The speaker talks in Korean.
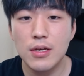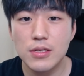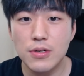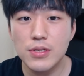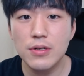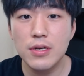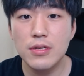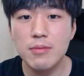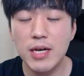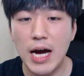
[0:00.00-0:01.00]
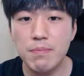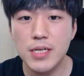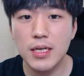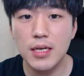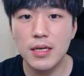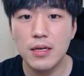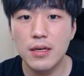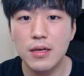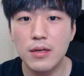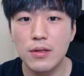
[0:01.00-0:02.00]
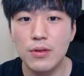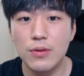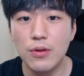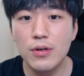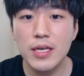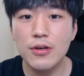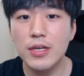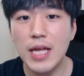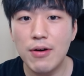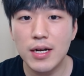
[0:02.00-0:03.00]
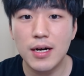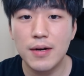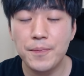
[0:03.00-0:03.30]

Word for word: 정청래 의원님이 갑자기 너 그냥 여기 나와라.